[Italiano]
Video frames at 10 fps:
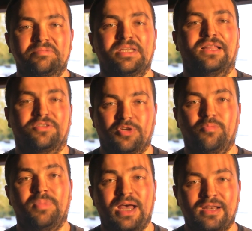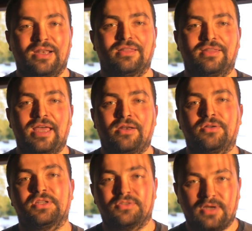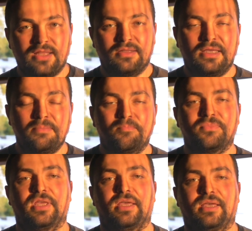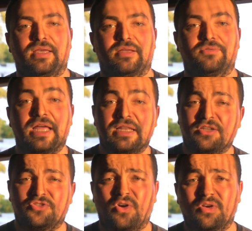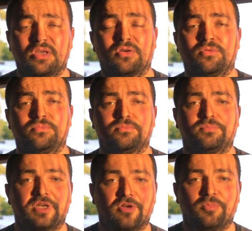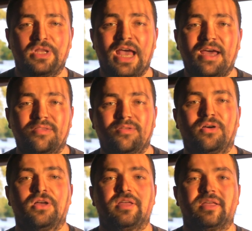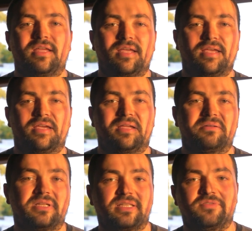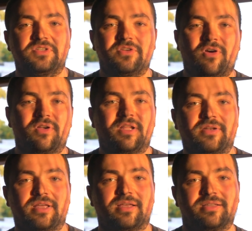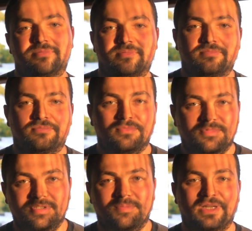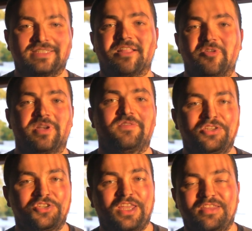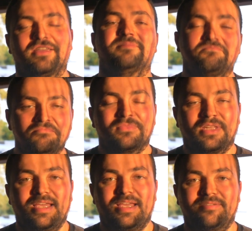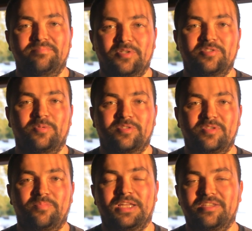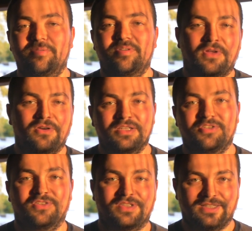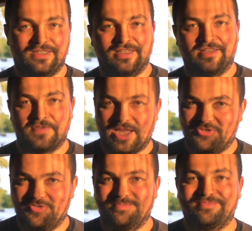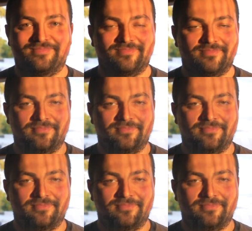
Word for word: eh, c'è un bar all'interno, un ristorante, eh, un'area giochi con un piccolo biliardo, eh, una televisione, una, un bersaglio per le freccette, è un posto molto simpatico per fare una sosta se siete in viaggio.